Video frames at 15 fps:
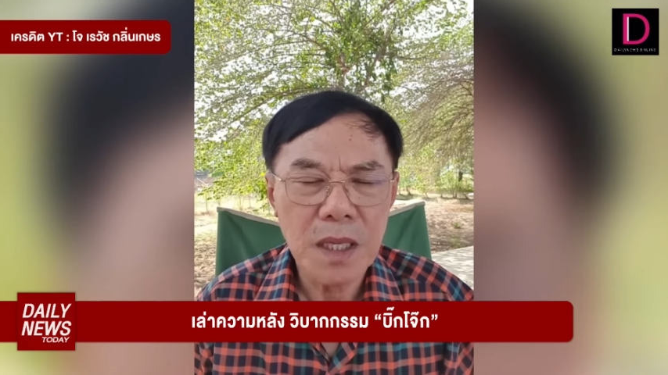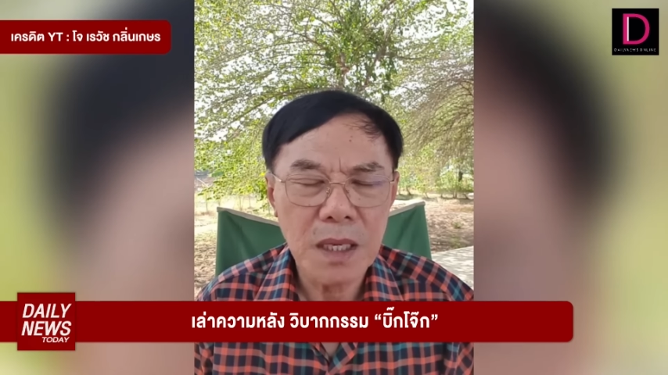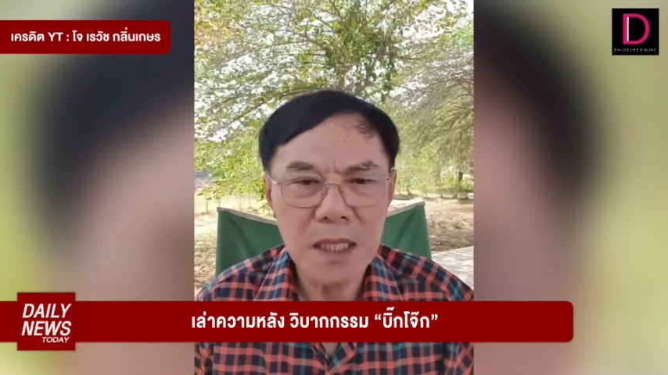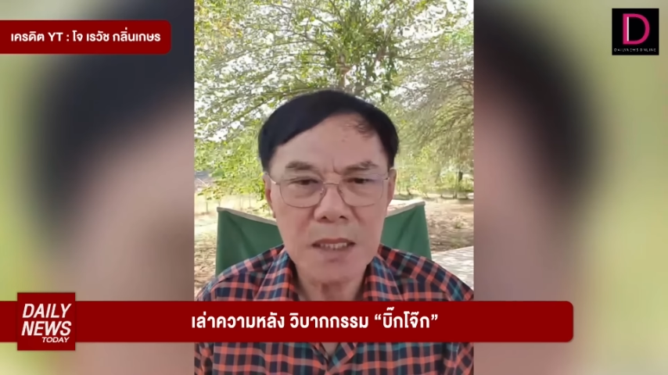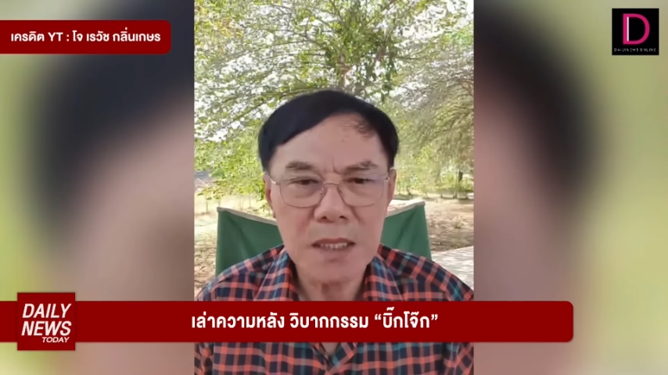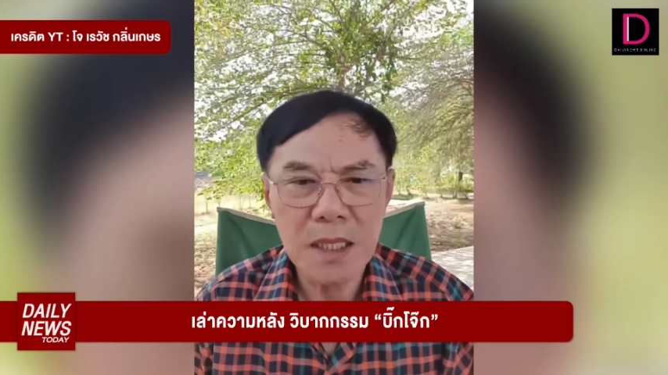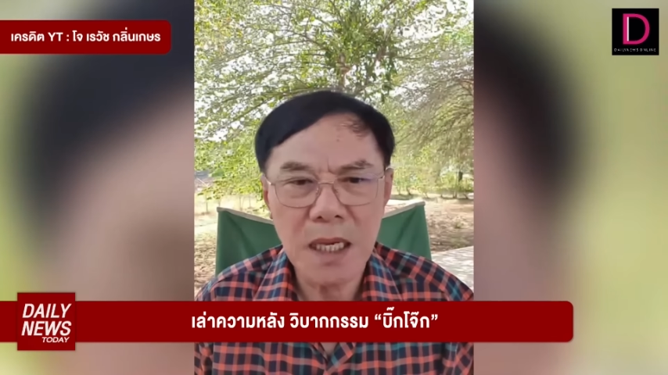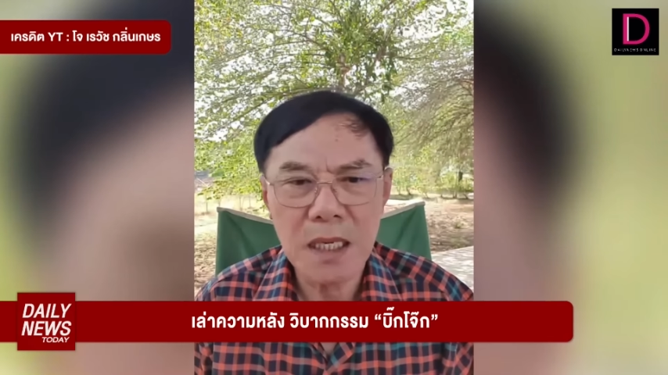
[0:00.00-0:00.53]
ท่า
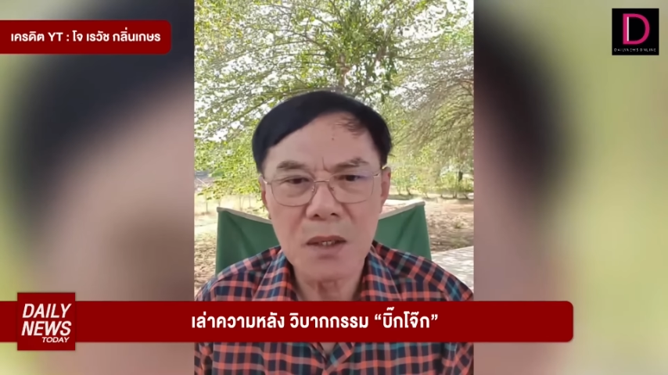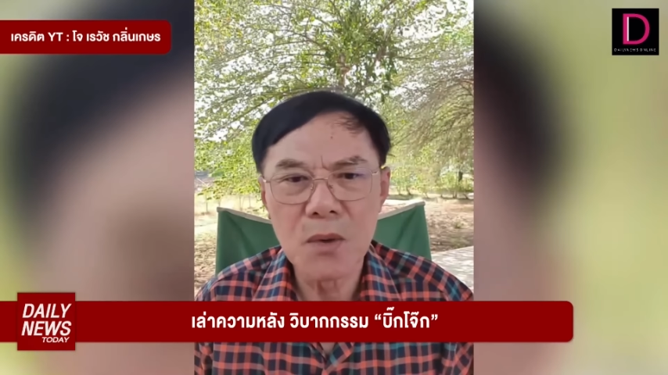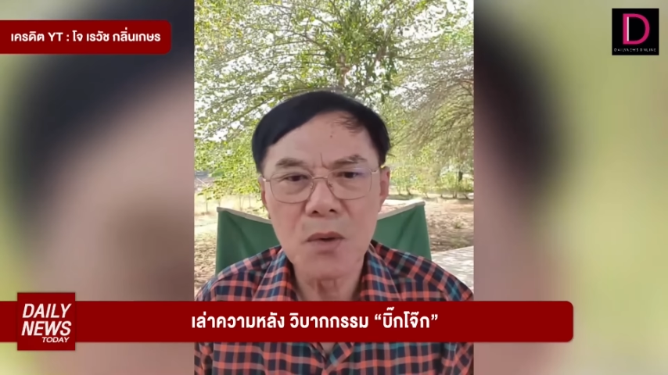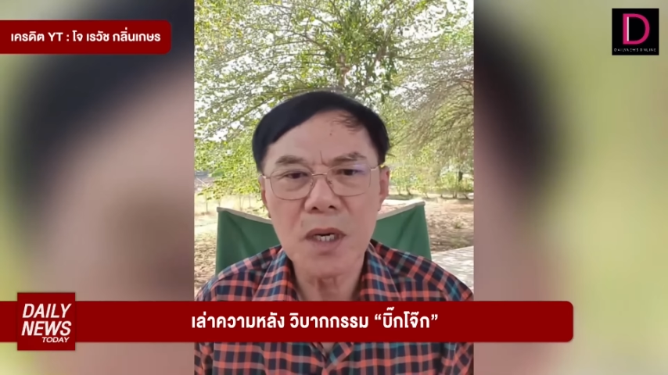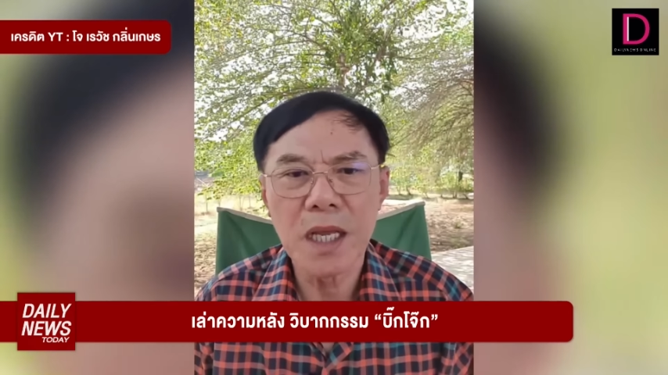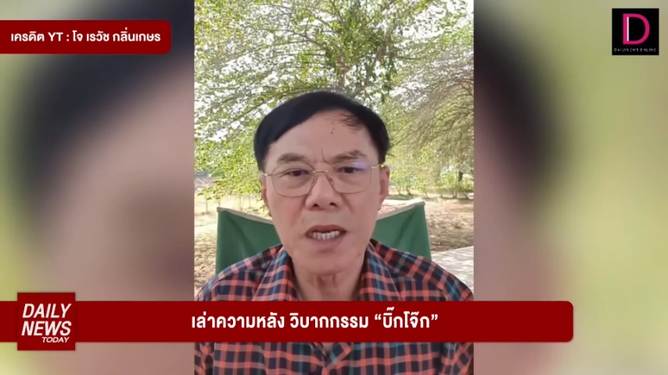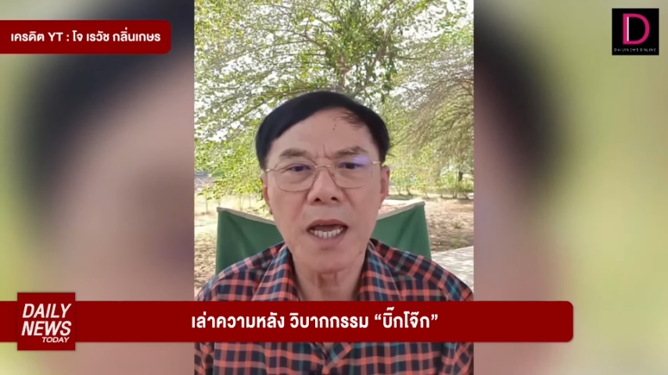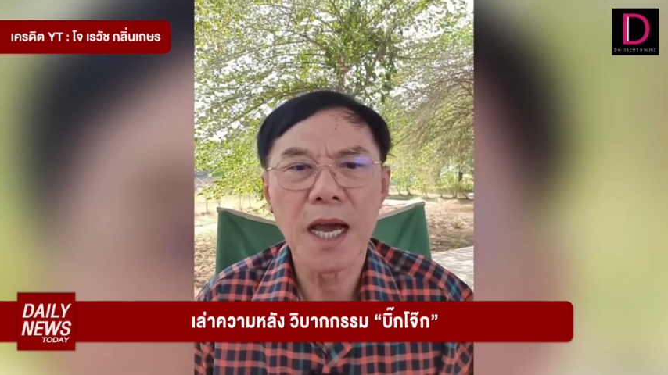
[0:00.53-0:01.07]
นจากลู
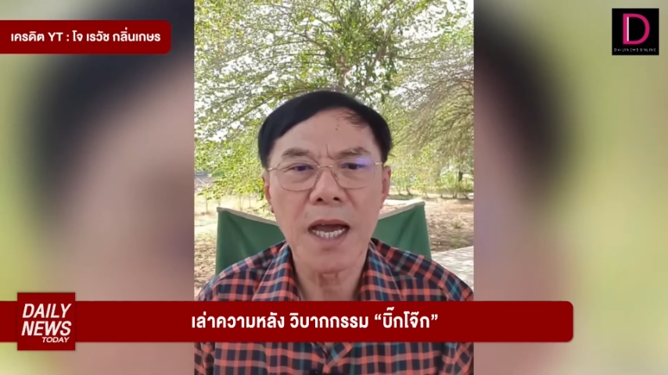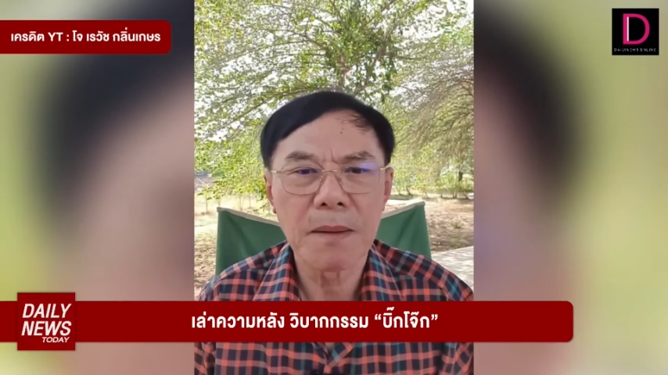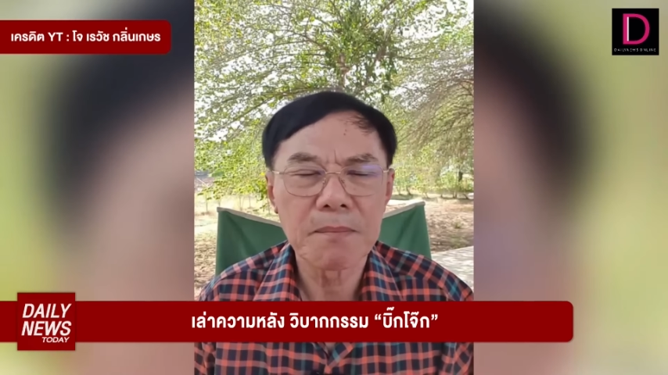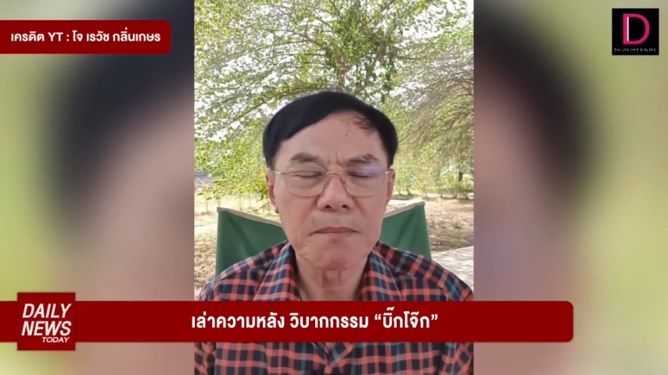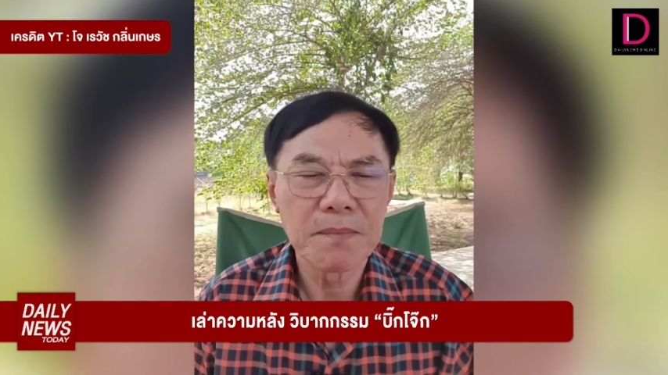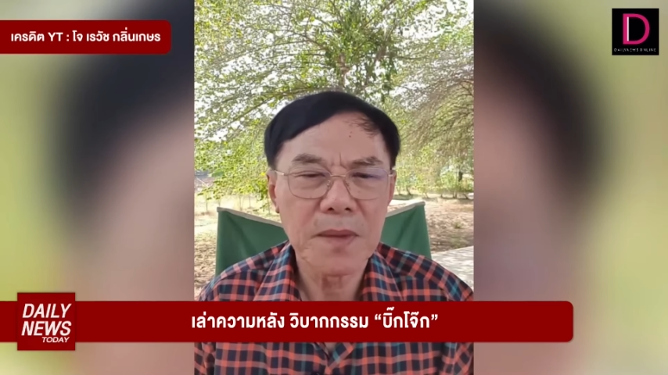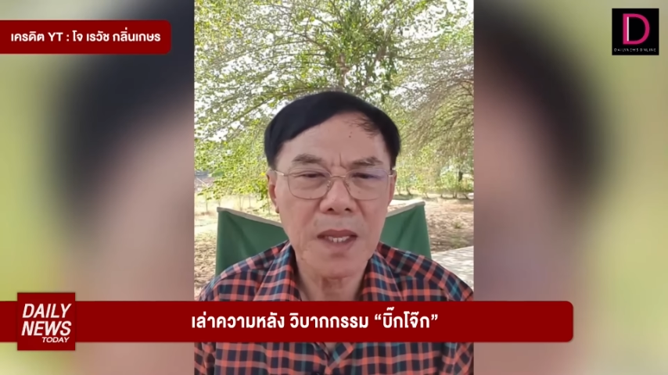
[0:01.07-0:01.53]
กในดาบ